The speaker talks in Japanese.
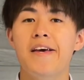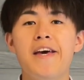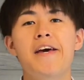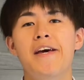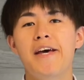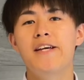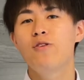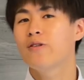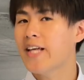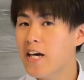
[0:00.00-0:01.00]
永遠
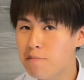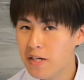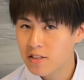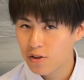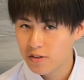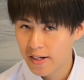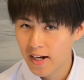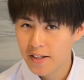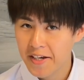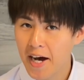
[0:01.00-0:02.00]
の大
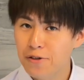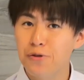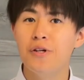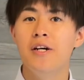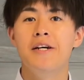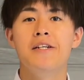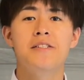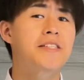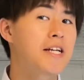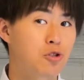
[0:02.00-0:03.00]
ベストセラーである
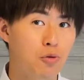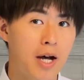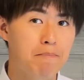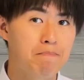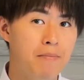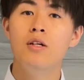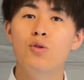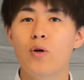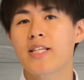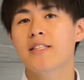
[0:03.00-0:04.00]
聖書は、
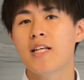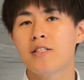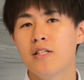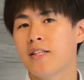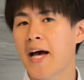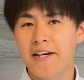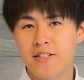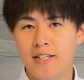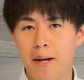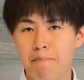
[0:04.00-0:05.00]
私たちに対
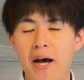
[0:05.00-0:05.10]
して